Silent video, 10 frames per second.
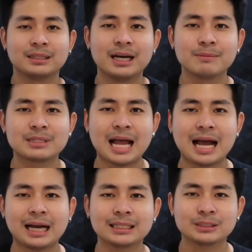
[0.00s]
เริ่มจา
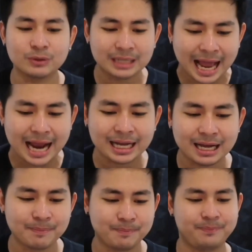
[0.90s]
กจุดแรกนะ
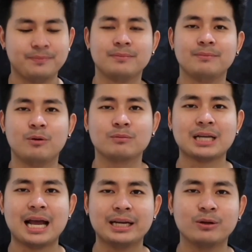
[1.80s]
ครับ ผม
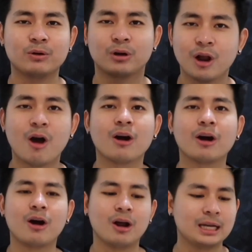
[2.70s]
จะให้ดูกล่อง
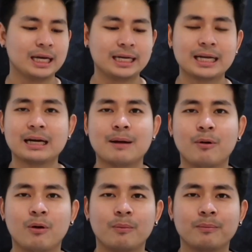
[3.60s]
ก่อนเลยนะครับ
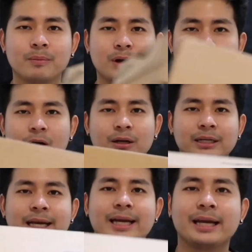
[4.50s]
ผมกล่อง
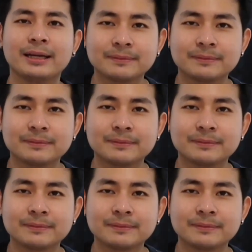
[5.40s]
นี่